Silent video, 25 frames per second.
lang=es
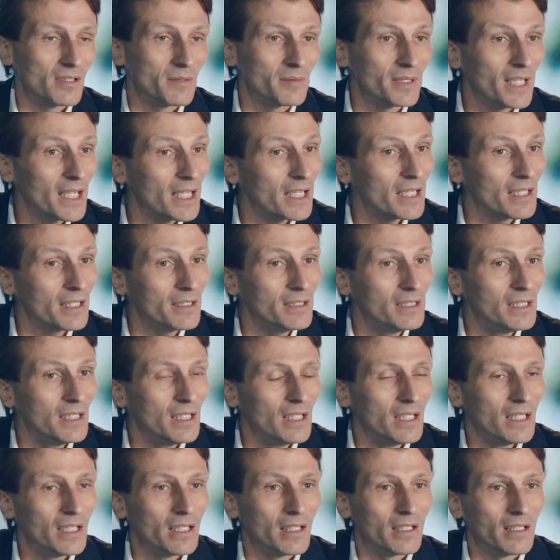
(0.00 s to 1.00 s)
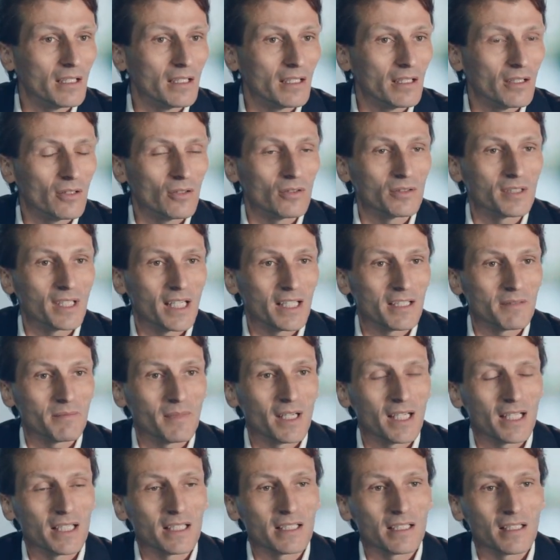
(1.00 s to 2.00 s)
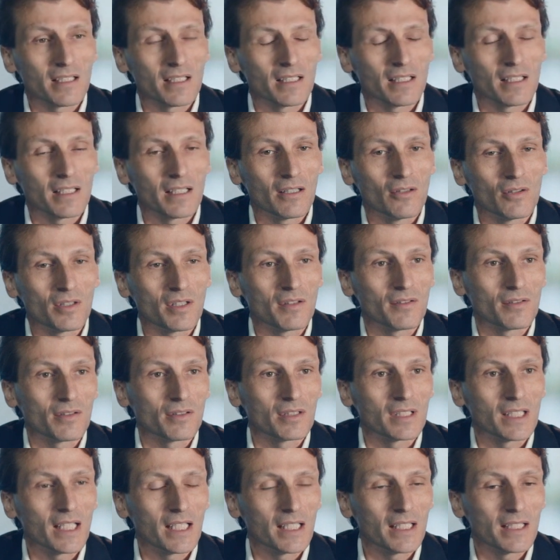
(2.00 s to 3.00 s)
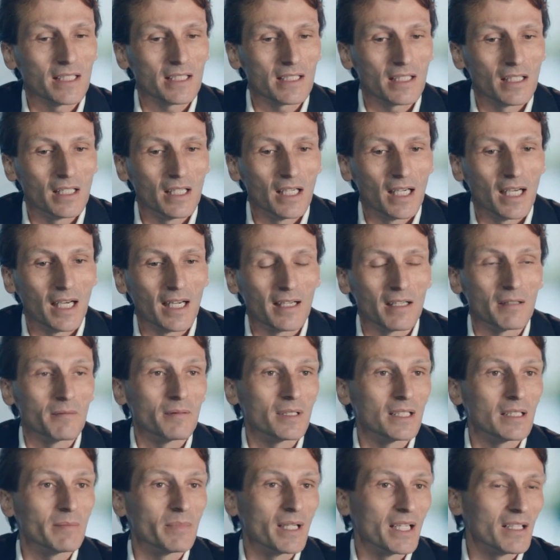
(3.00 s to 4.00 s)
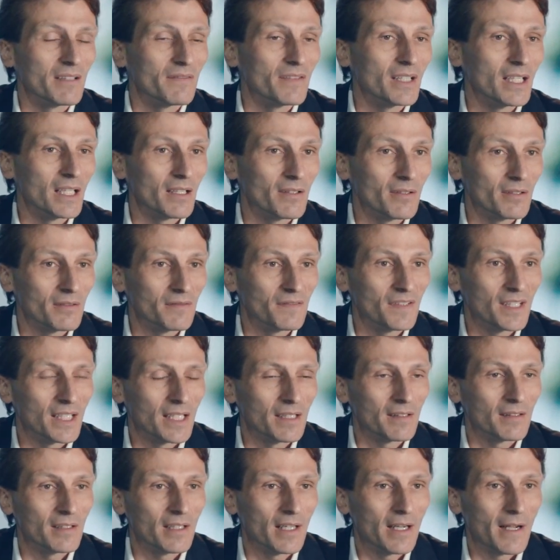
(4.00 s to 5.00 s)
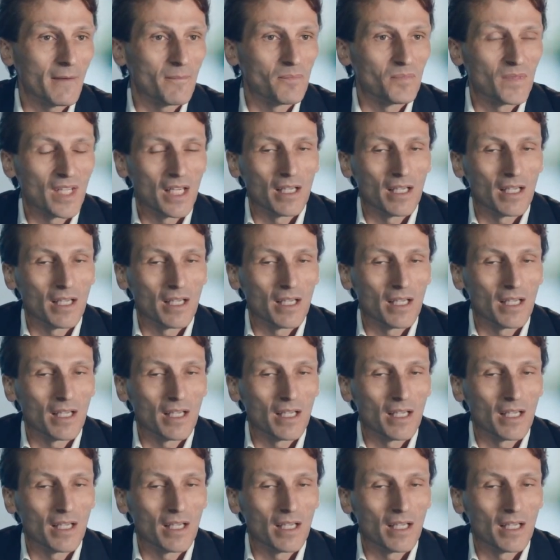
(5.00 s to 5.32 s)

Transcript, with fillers: de viaje, eh, otras más eh, horizontales a nivel de planificación financiera.